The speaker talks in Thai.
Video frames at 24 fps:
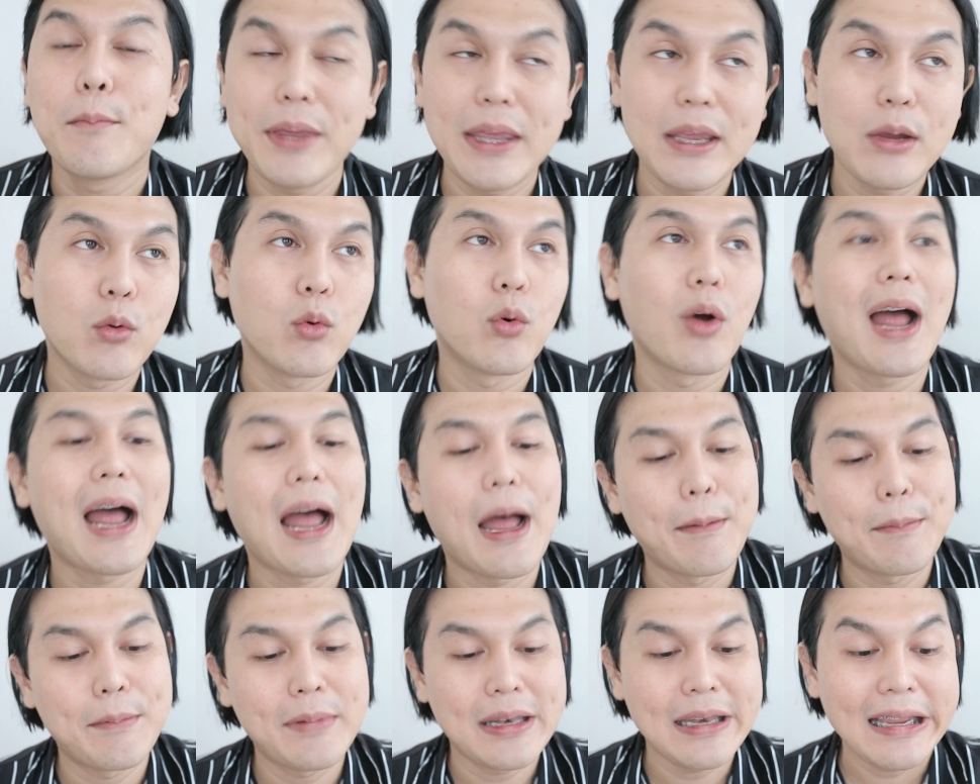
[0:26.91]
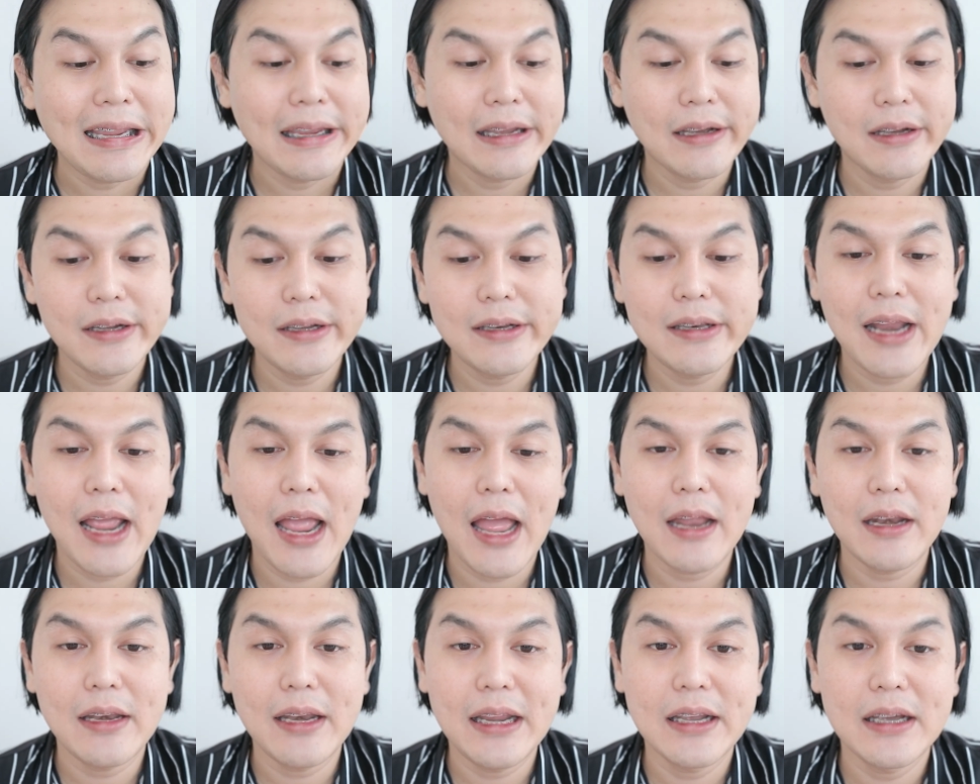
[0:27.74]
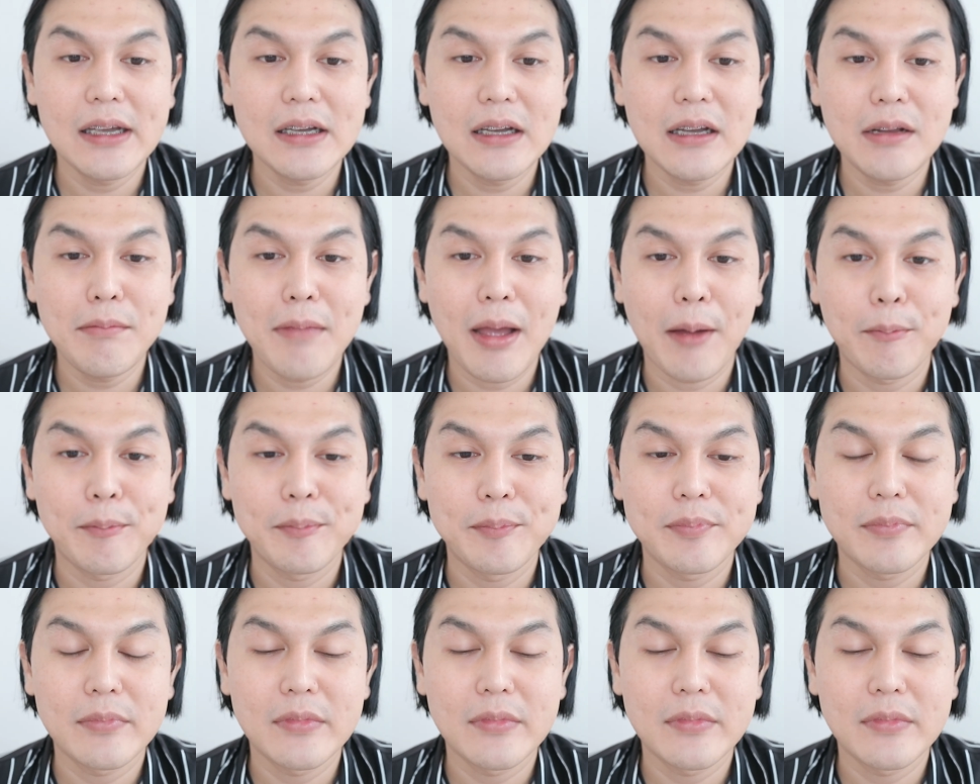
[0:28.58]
ผิวอะ่ะมันดีขึ้นนะดีขึ้นแบบ